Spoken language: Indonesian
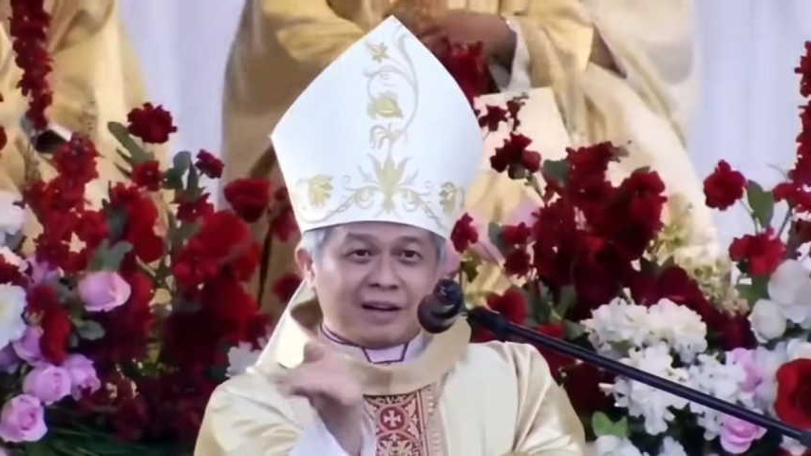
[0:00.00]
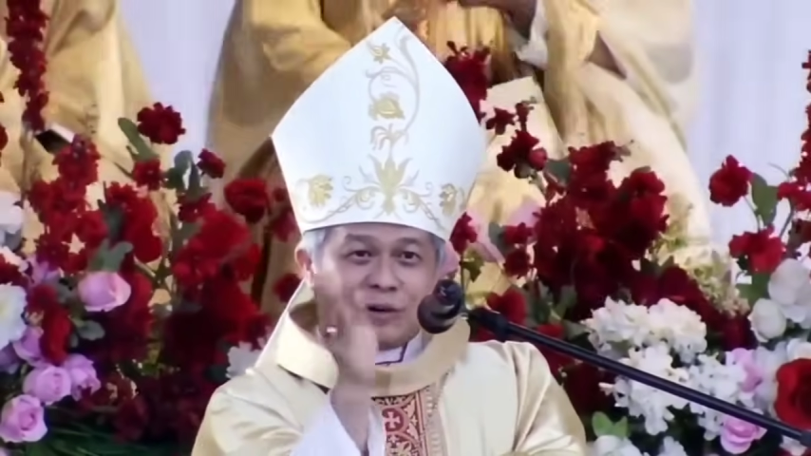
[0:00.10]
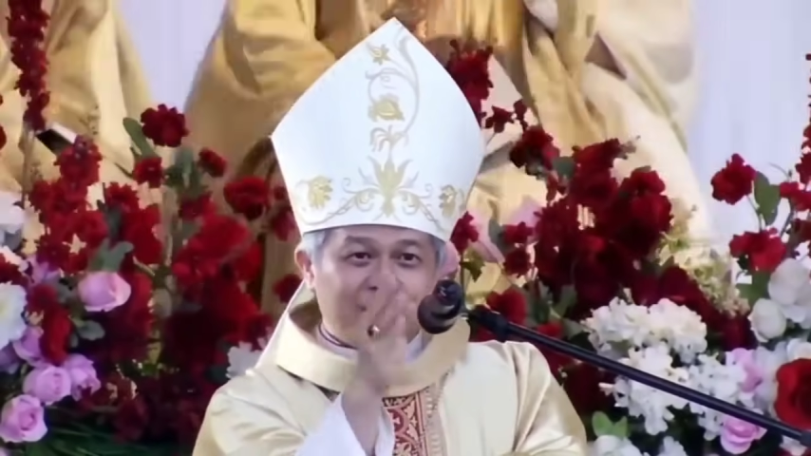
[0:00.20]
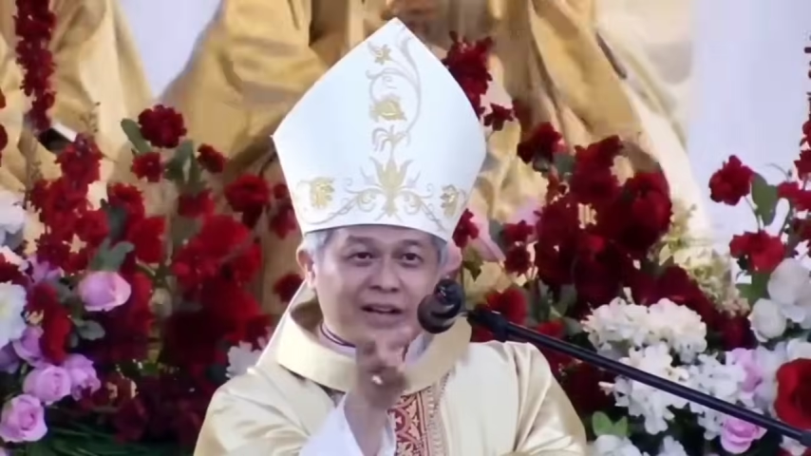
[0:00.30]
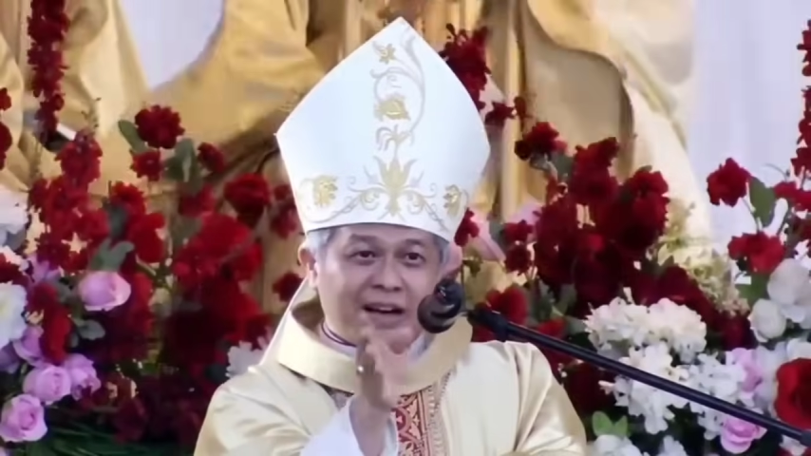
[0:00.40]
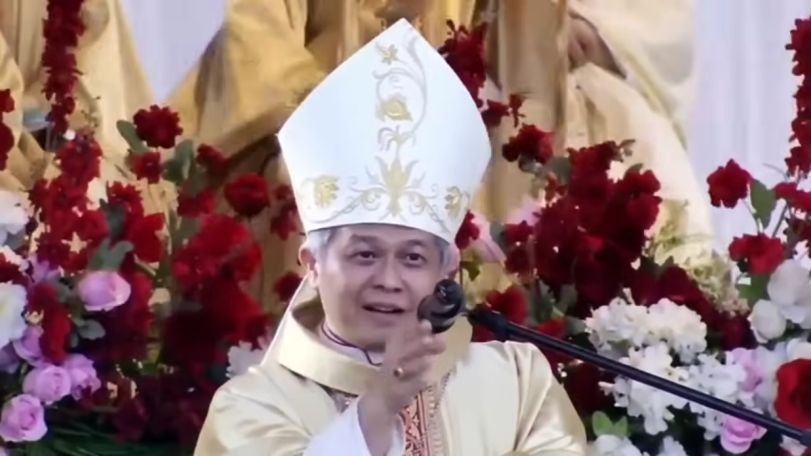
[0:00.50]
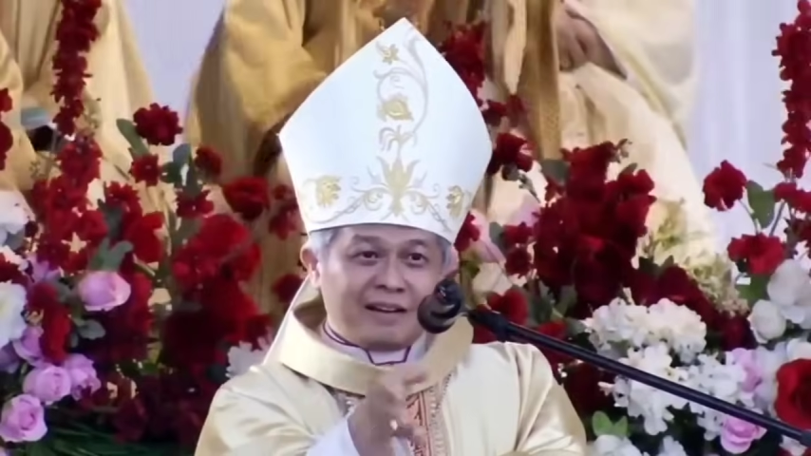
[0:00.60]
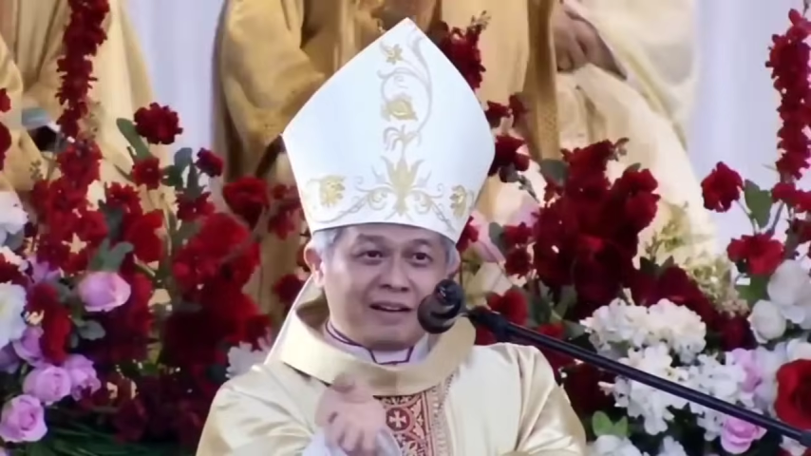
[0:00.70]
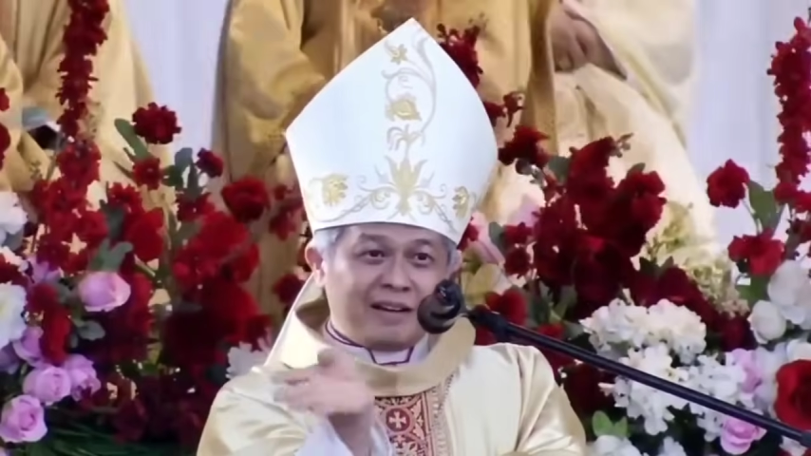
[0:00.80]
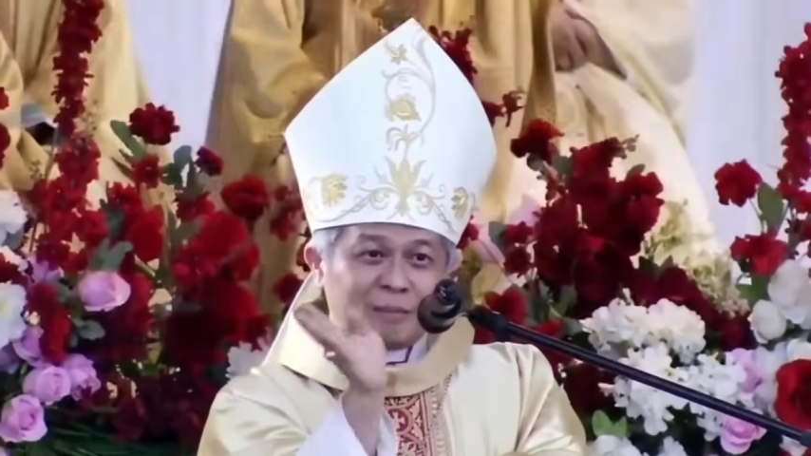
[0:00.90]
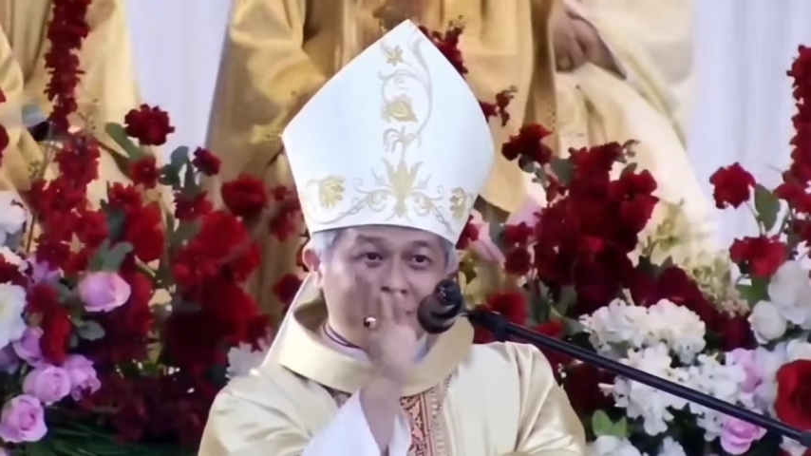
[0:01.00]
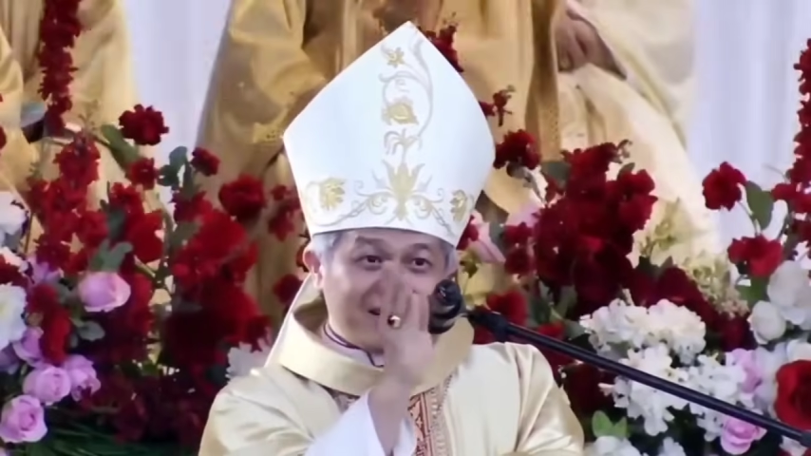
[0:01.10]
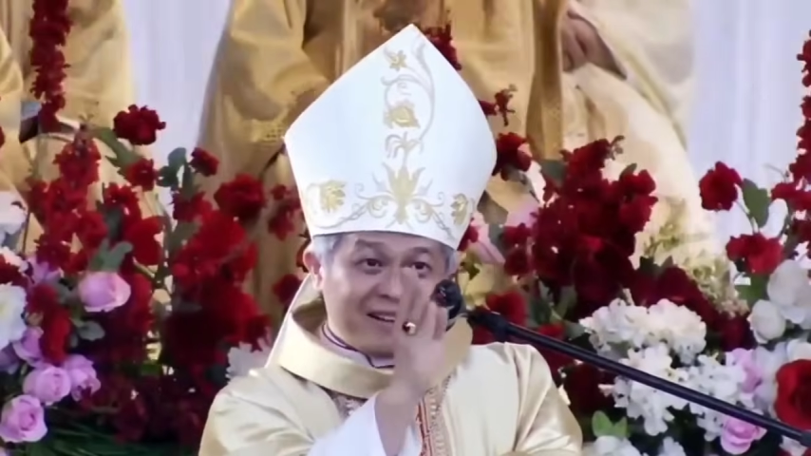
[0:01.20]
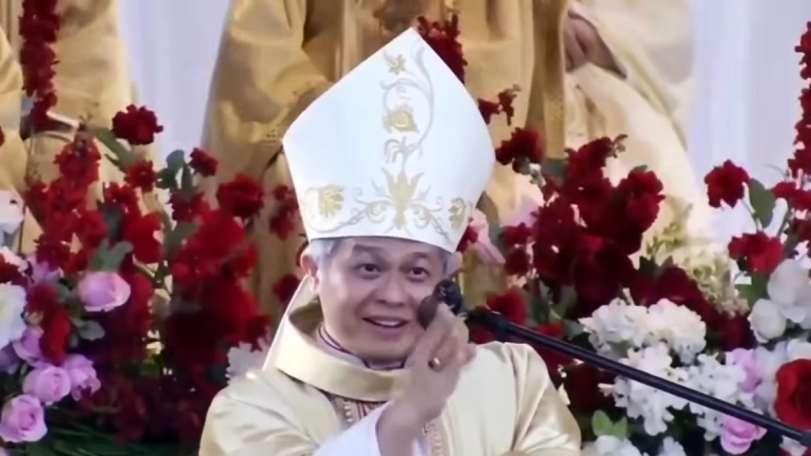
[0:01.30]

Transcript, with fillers: Kalau di kanan, dia pindah ke